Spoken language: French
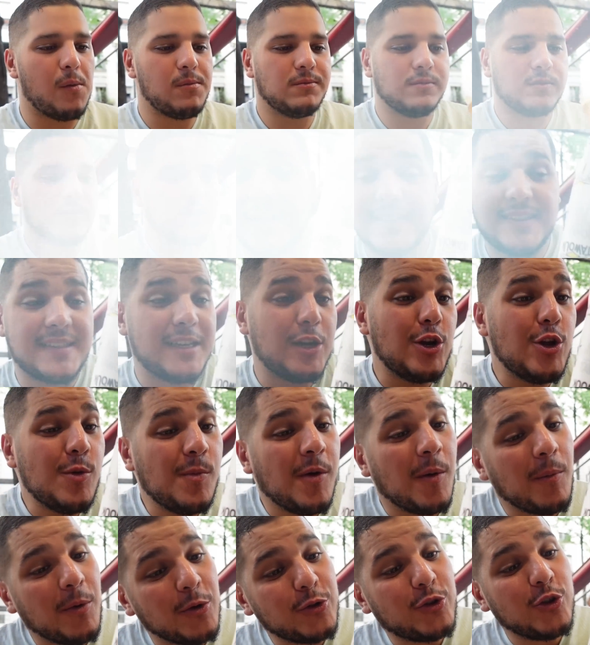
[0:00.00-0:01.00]
Et là, c'est le
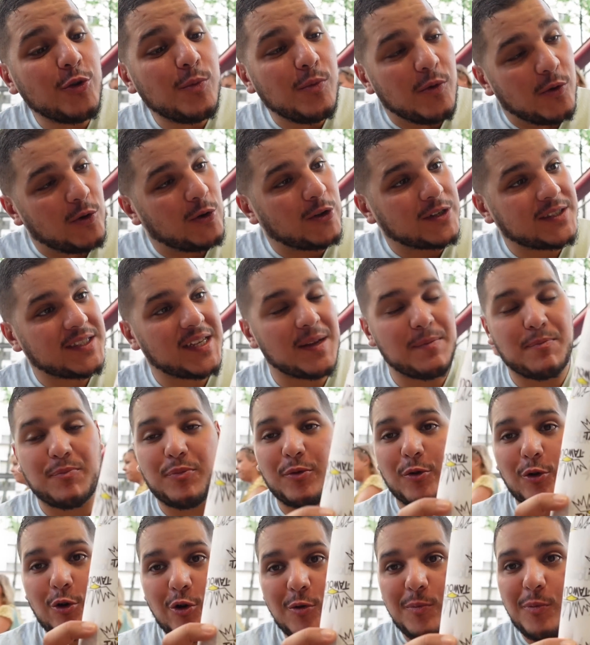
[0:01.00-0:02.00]
moment de me lancer
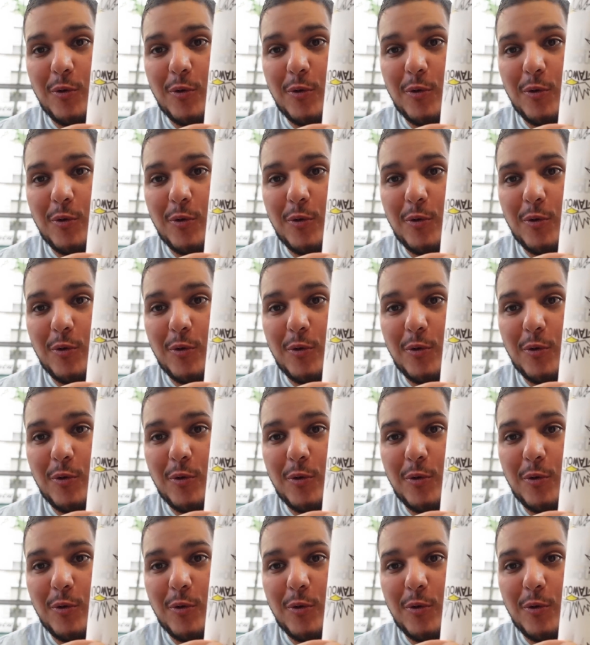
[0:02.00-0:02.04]
pour le